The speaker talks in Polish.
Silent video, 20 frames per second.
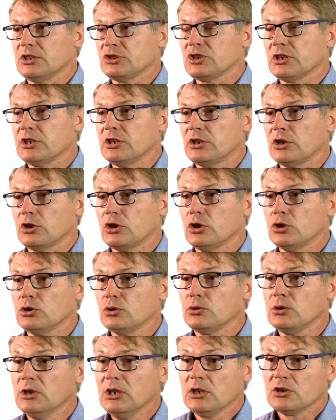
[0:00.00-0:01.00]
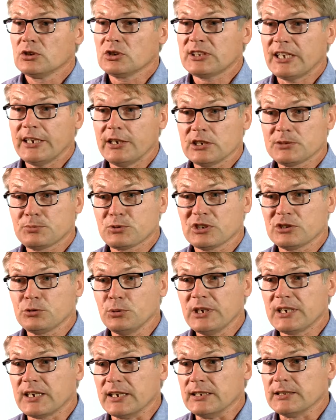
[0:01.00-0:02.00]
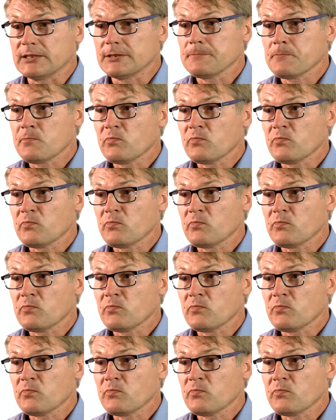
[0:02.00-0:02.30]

naszego regionu, zostając przez weekend.